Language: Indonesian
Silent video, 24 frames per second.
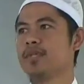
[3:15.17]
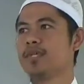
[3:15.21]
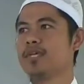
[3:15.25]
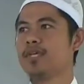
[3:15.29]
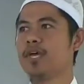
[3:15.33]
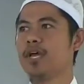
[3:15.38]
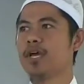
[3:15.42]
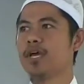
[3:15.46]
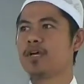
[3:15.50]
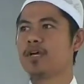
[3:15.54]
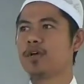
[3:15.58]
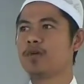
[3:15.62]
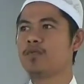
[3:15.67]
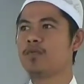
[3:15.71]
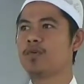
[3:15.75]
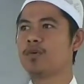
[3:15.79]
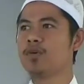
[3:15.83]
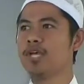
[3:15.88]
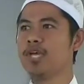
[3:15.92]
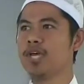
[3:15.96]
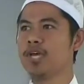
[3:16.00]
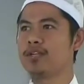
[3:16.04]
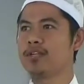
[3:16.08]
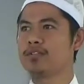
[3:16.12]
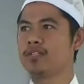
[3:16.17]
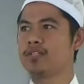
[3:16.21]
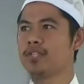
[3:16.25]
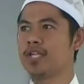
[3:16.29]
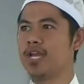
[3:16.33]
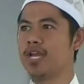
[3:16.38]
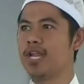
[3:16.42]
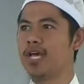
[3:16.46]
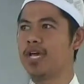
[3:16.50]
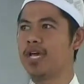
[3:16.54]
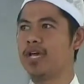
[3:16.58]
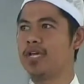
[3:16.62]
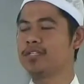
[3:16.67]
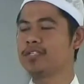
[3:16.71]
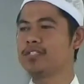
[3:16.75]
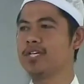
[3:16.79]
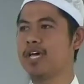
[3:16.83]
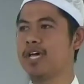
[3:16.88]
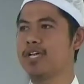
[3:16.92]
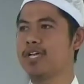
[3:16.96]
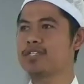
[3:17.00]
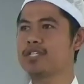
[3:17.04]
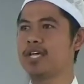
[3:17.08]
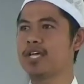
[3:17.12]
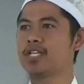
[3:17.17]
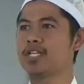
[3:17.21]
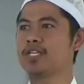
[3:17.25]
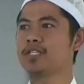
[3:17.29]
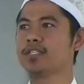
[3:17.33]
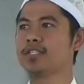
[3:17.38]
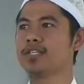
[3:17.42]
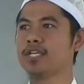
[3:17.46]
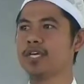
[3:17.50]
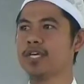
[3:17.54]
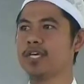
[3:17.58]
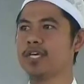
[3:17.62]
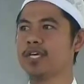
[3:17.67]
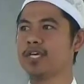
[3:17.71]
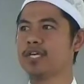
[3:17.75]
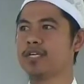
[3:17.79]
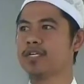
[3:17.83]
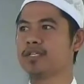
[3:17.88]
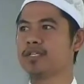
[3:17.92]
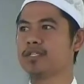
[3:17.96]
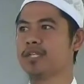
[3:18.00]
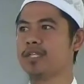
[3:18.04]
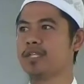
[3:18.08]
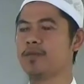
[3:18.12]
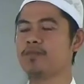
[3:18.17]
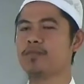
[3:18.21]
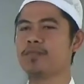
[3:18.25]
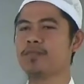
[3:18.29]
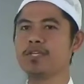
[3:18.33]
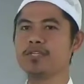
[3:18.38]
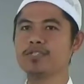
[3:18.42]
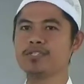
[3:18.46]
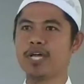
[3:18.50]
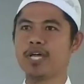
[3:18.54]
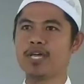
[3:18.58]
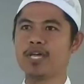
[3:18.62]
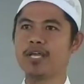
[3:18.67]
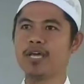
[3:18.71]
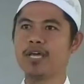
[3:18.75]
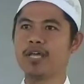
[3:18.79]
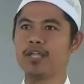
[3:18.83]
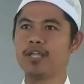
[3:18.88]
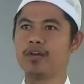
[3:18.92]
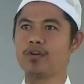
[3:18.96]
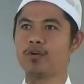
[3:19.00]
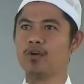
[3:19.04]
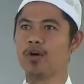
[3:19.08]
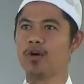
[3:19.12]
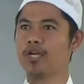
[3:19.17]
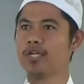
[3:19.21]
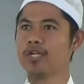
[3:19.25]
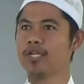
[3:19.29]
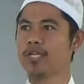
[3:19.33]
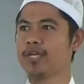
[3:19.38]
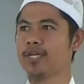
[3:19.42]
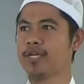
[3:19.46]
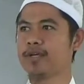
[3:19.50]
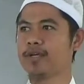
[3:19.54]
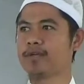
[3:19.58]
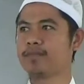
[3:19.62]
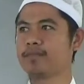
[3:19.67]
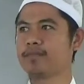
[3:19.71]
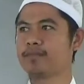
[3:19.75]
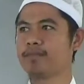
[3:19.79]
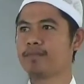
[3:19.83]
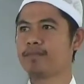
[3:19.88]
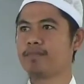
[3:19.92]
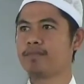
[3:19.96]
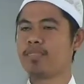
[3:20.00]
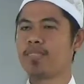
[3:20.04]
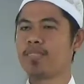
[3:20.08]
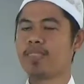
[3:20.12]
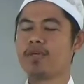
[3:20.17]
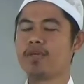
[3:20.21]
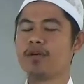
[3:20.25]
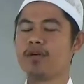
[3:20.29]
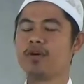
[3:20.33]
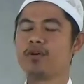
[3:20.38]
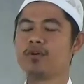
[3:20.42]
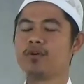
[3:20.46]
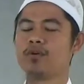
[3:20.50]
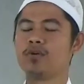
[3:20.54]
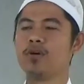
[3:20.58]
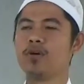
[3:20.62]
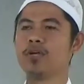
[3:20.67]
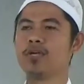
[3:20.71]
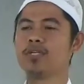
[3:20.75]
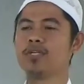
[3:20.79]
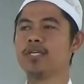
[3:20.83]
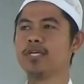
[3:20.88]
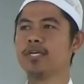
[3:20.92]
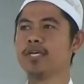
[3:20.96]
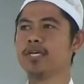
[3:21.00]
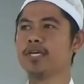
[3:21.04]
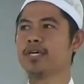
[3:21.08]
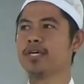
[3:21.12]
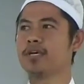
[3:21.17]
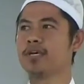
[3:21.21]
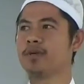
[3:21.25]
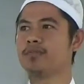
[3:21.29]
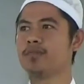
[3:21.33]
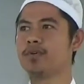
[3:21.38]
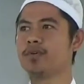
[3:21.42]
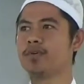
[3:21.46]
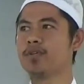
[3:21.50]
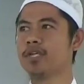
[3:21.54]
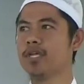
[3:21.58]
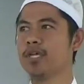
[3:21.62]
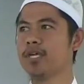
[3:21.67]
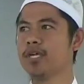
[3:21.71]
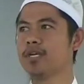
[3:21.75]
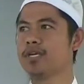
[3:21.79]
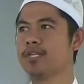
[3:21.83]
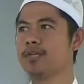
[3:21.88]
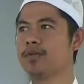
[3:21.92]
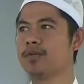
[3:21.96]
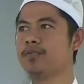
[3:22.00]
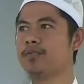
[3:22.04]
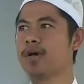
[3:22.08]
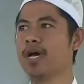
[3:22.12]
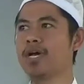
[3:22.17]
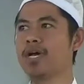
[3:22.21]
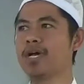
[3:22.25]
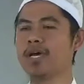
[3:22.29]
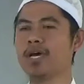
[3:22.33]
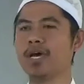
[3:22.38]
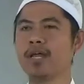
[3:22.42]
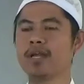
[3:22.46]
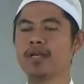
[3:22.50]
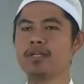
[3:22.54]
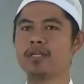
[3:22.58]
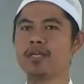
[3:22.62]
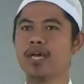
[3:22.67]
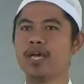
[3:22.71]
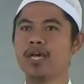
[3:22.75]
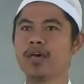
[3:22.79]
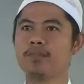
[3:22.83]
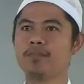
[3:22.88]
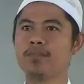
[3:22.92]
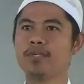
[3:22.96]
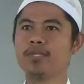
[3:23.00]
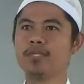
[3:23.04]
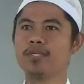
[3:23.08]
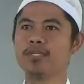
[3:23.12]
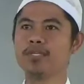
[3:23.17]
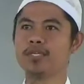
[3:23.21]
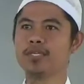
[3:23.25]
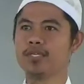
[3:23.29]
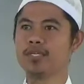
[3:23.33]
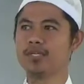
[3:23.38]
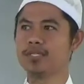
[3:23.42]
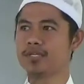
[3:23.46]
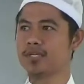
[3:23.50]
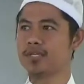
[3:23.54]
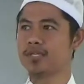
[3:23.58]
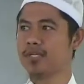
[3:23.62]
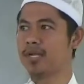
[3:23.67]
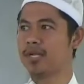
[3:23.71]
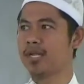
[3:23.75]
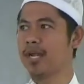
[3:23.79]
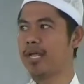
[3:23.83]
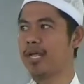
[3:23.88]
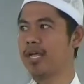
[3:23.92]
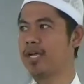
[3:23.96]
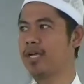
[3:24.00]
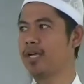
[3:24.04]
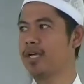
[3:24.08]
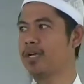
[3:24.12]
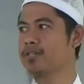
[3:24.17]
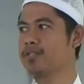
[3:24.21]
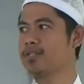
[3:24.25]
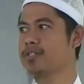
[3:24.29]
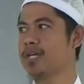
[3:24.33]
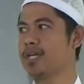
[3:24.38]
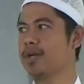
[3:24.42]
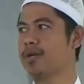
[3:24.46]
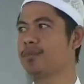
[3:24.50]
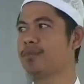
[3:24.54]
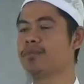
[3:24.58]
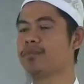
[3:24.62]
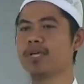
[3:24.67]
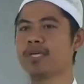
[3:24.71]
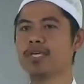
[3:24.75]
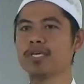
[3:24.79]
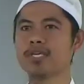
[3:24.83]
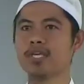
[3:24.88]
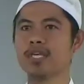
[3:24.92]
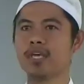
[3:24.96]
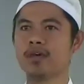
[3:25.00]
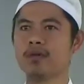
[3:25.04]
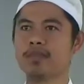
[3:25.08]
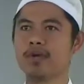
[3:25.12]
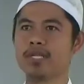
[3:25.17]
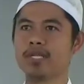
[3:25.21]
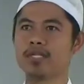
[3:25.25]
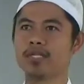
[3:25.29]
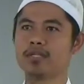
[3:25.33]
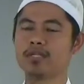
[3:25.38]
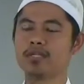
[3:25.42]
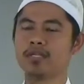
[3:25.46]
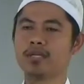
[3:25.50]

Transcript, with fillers: yang kemudian setelah jasadnya terpisah dari rohnya rohnya kemudian dibakar di api neraka sampai kiamat